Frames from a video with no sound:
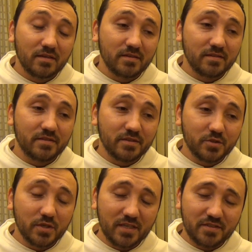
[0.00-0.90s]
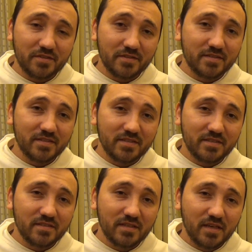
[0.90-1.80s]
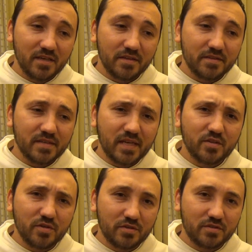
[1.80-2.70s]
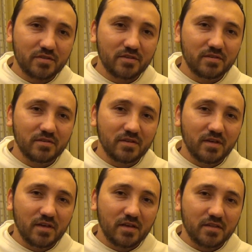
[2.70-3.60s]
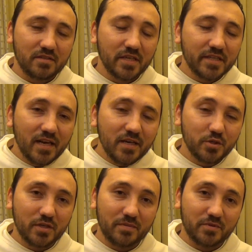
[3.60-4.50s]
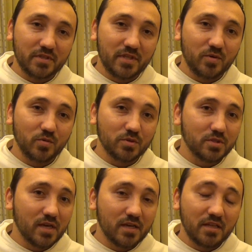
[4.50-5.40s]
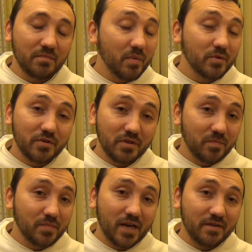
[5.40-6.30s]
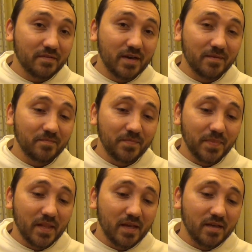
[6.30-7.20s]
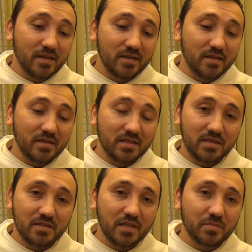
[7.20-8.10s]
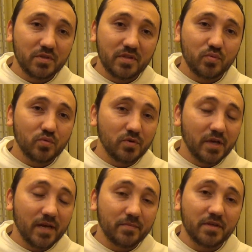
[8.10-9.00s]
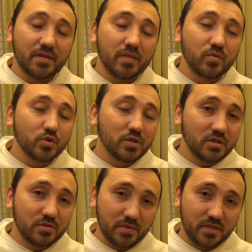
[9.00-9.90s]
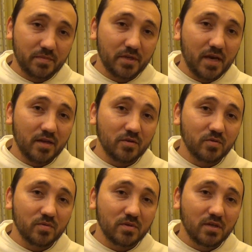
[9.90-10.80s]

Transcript: e, drżeć z, z radości. Nie należy nam się ta uczta, nie mamy do niej prawa, e, nie przysługuje nam, nie zasłużyliśmy sobie na nią.